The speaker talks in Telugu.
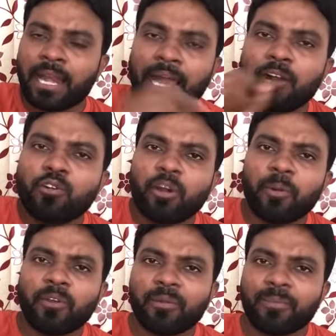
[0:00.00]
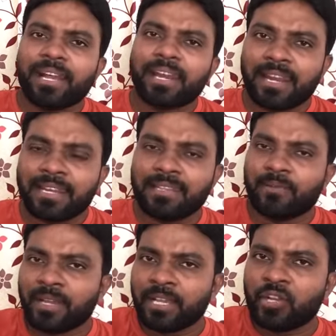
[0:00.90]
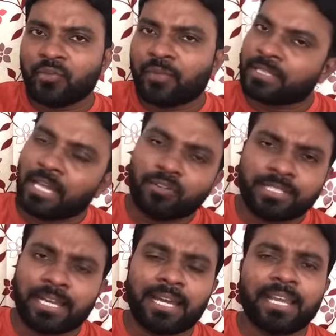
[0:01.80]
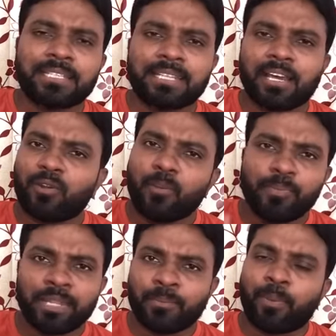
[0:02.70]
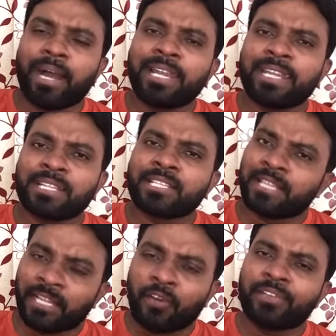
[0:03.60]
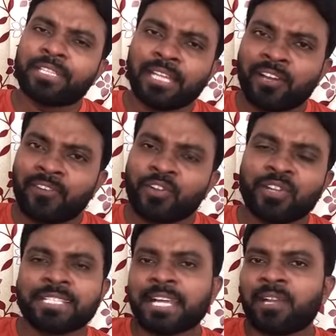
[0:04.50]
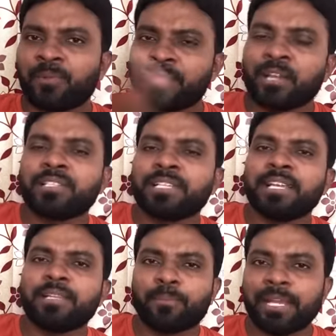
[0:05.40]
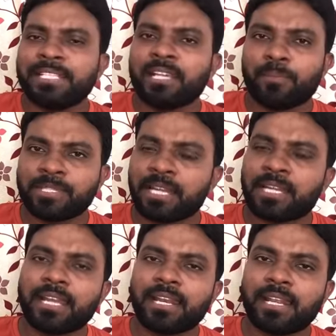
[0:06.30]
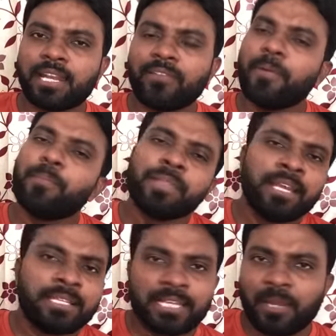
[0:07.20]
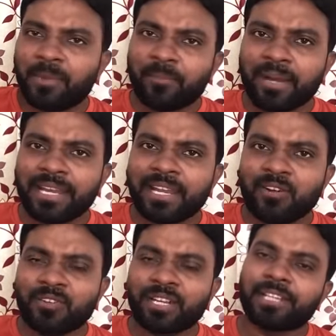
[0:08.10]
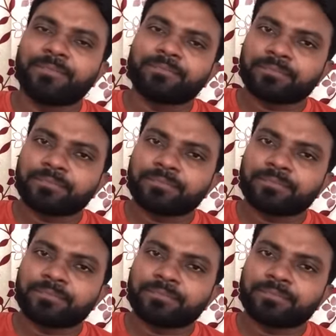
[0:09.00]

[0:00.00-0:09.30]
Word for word: రామ్ గోపాల్ వర్మ గారు లాంటిది ఈ తను చాలాసార్లు పాలిటిక్స్ తెలియ తెలియవంటూనే చాలు తను చే పేల్చే సెటైర్లు అనేటివి చాలా బ్రహ్మాండంగా ఉంటాయి